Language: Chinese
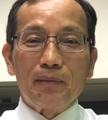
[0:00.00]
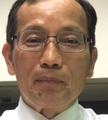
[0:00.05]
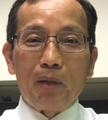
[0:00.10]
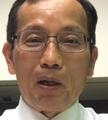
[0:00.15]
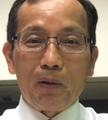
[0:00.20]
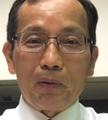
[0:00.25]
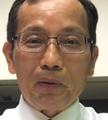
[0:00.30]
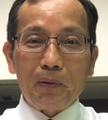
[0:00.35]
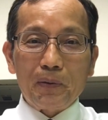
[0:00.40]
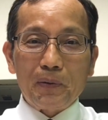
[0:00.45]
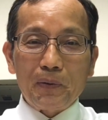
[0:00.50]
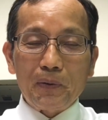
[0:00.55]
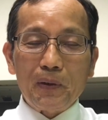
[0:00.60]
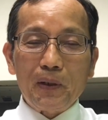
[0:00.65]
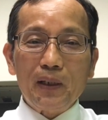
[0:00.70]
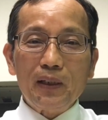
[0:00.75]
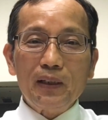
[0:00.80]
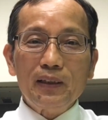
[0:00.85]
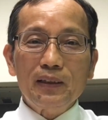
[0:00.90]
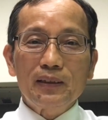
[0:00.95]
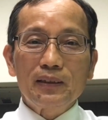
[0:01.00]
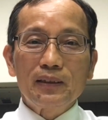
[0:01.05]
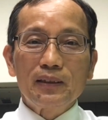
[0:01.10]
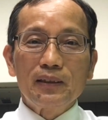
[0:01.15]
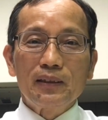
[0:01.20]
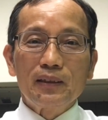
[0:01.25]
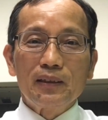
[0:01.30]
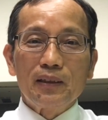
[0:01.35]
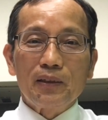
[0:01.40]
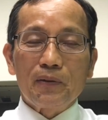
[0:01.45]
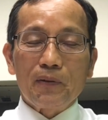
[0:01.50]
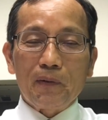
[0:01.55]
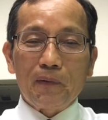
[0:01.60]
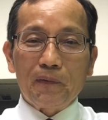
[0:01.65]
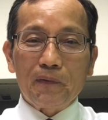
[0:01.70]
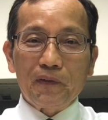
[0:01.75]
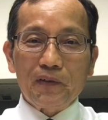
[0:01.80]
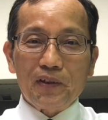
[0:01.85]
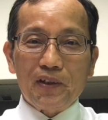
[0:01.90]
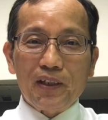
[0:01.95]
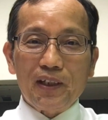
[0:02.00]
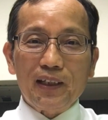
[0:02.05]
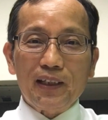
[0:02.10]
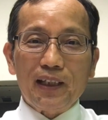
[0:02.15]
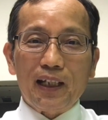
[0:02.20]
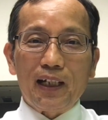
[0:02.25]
保罗说：“做父亲